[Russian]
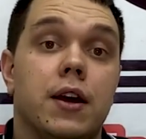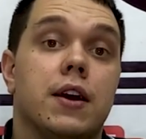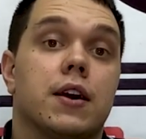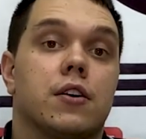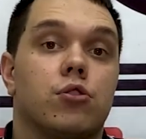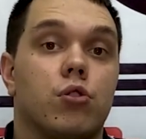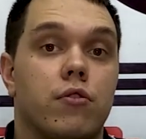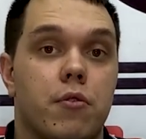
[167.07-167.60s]
к
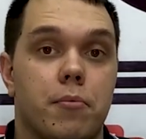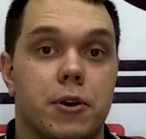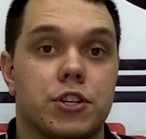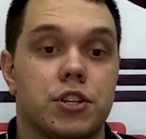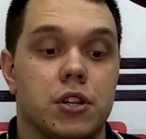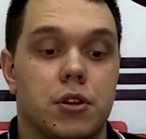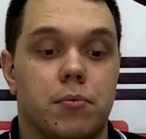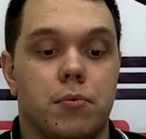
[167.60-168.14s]
новым
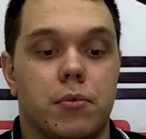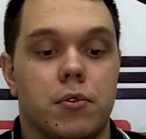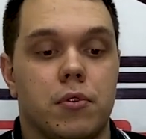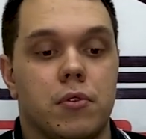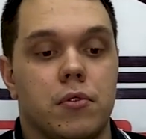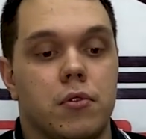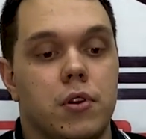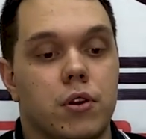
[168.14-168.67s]
машинам
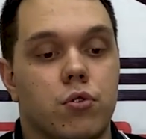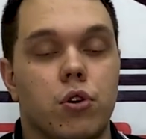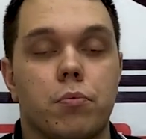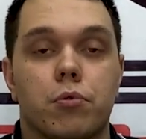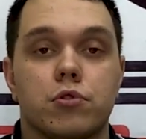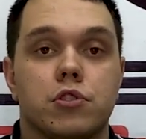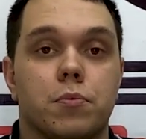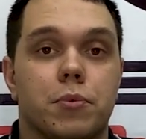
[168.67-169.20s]
э, легко и
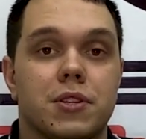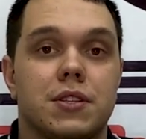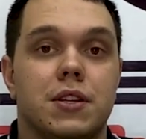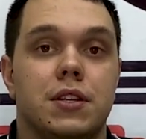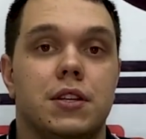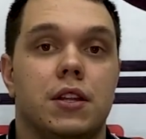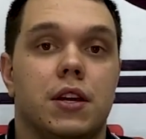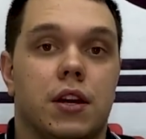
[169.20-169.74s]
просто
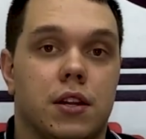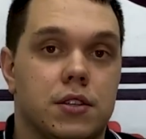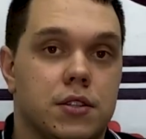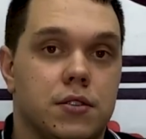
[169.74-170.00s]
подсоединялась.